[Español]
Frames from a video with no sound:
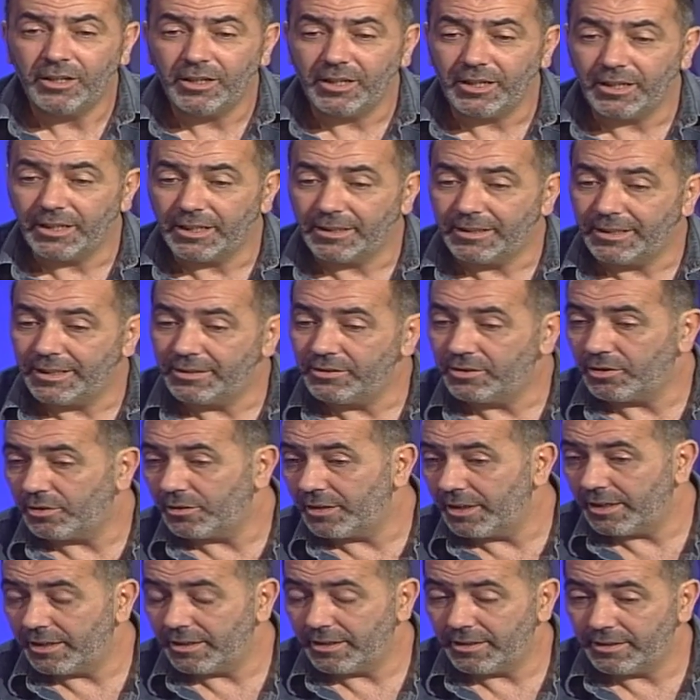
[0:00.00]
Eh, dentro
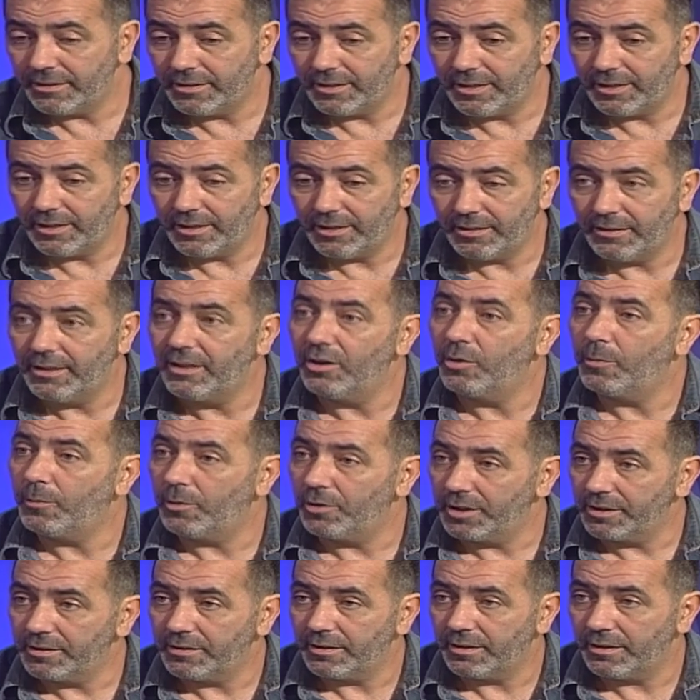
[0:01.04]
de, los
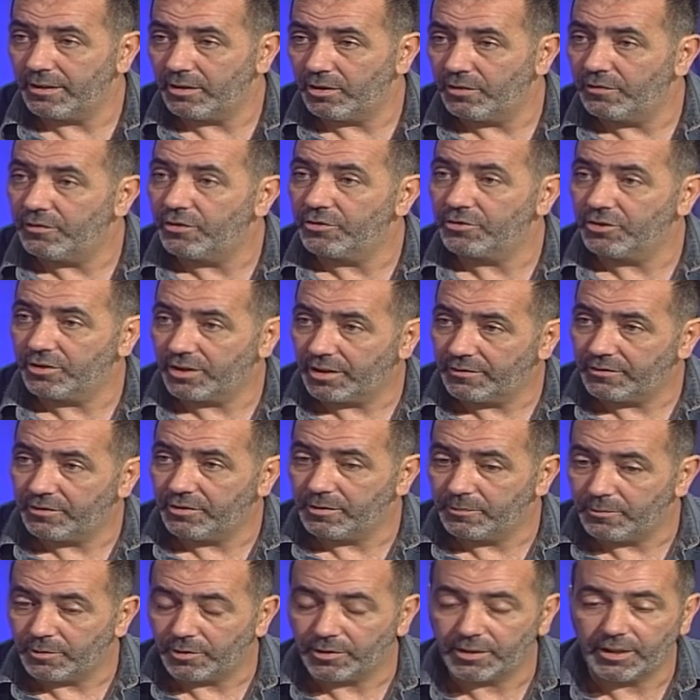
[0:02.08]
ponentes, de los fotógrafos
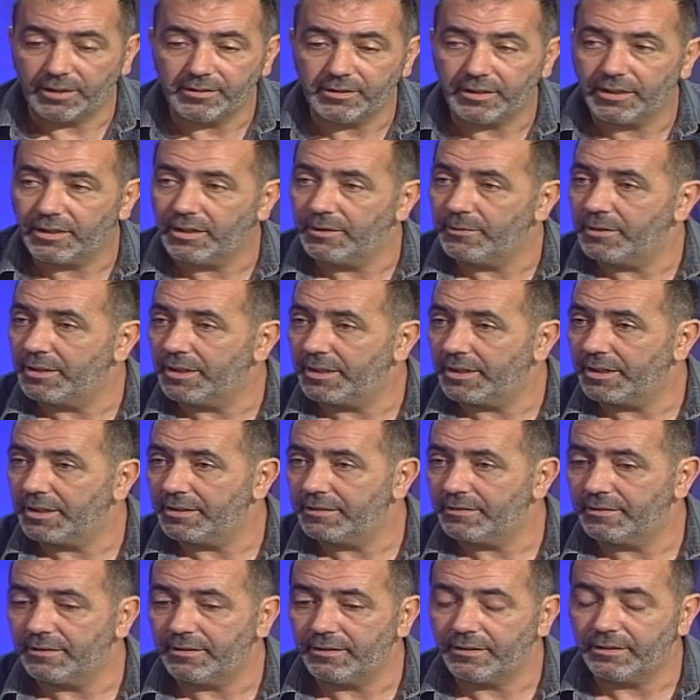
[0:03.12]
importantes que vienen
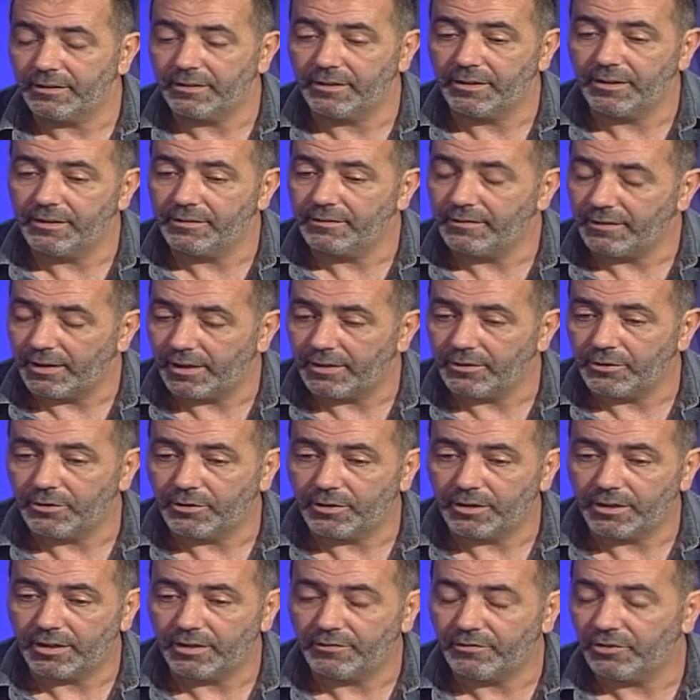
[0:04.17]
este, este
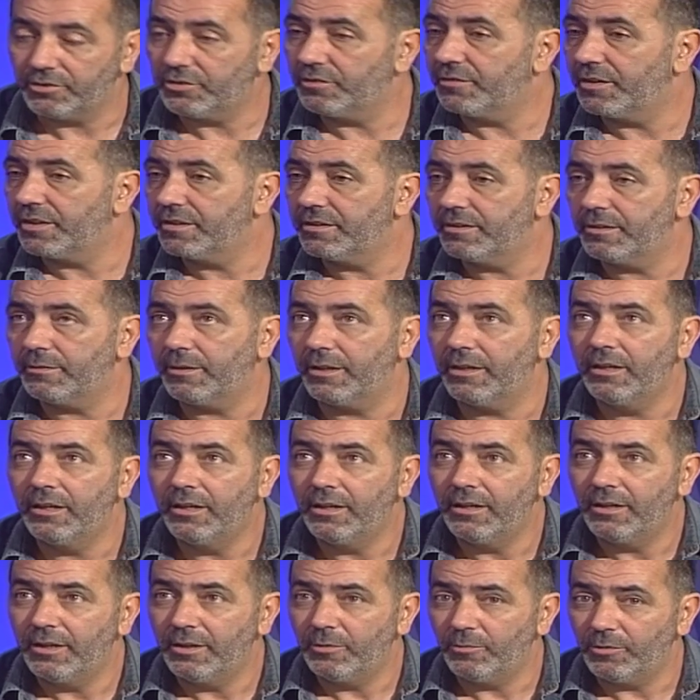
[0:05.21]
año a Fotofestival,
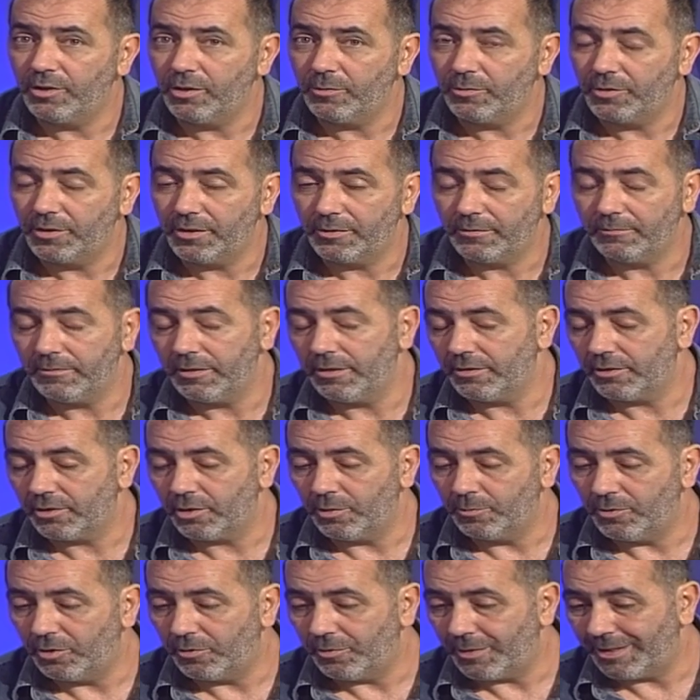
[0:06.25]
bueno, pues eh,
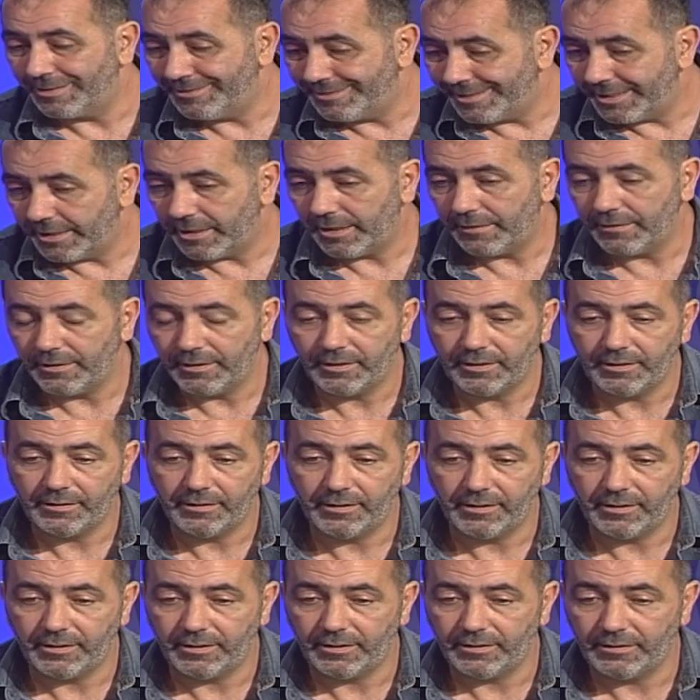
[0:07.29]
como bandera
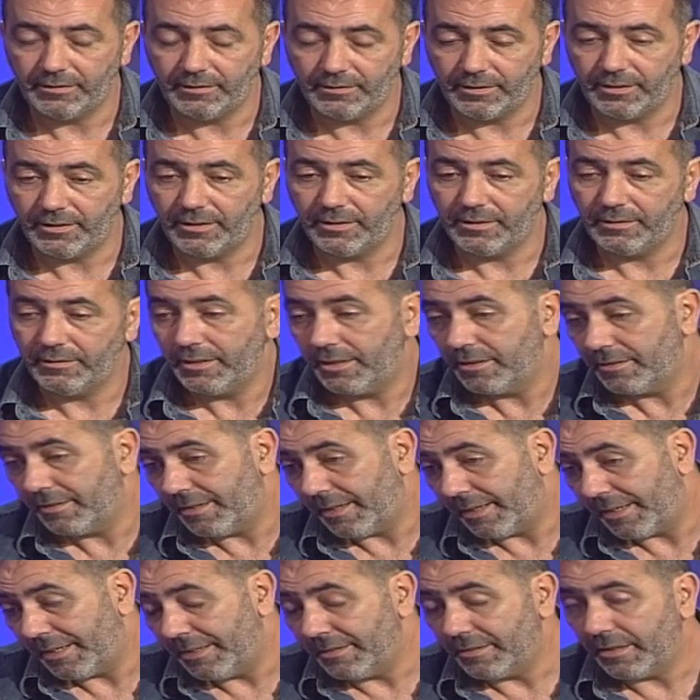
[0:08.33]
de,
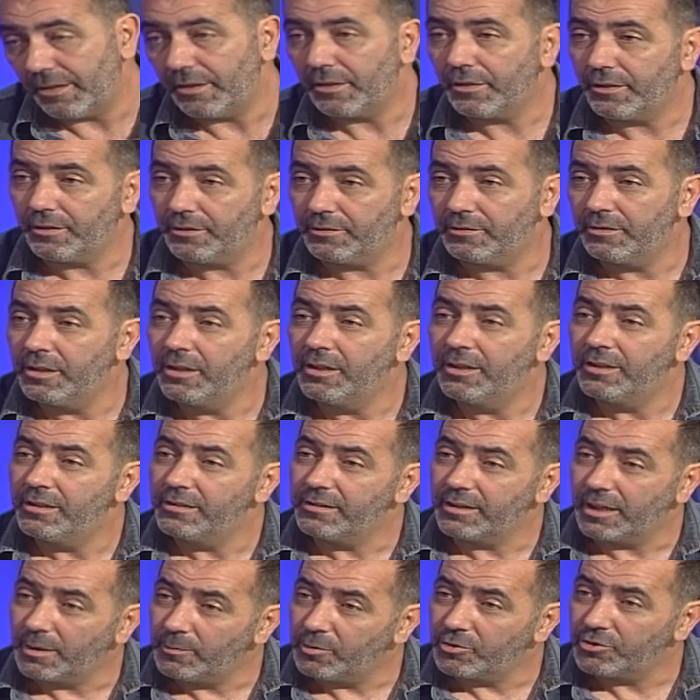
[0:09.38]
esta quinta edición
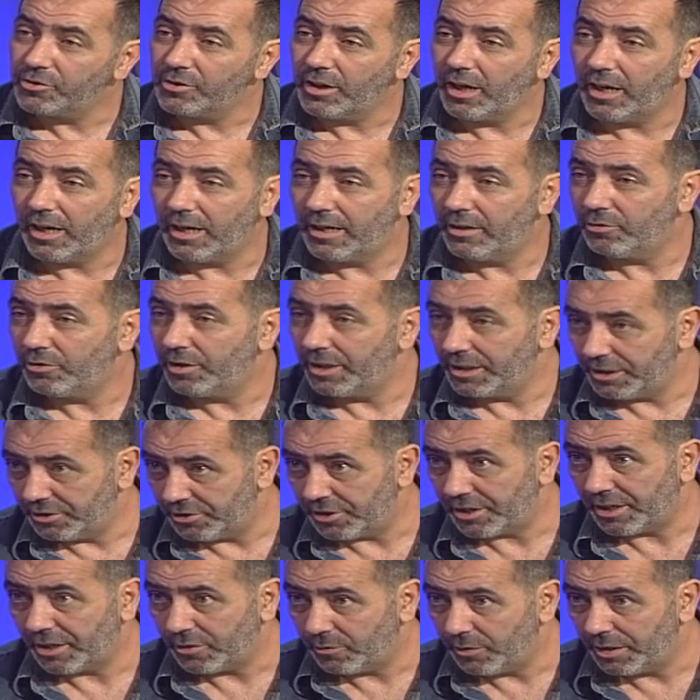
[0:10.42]
traemos a
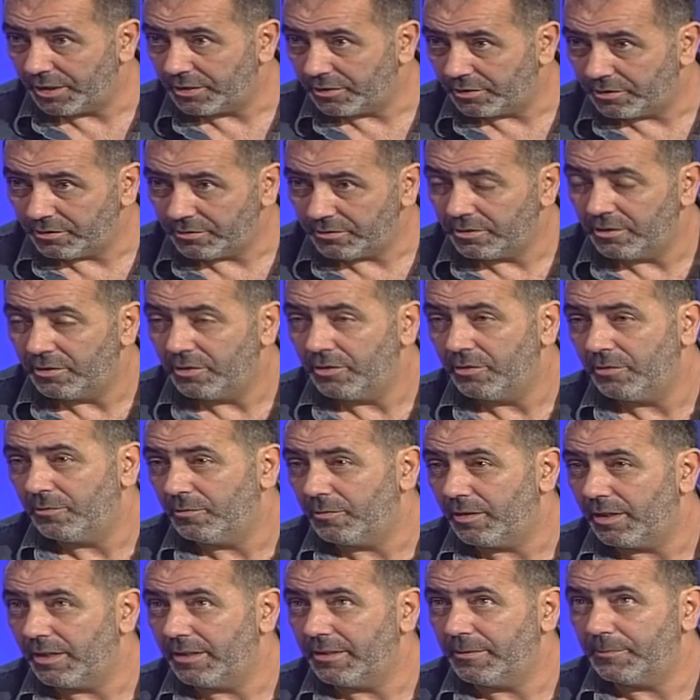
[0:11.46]
Eugenio Recuenco,
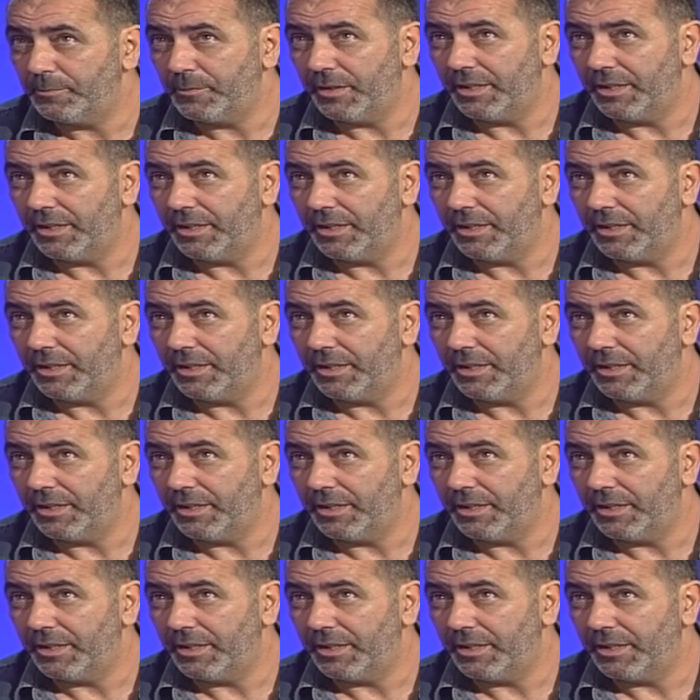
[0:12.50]
¿vale?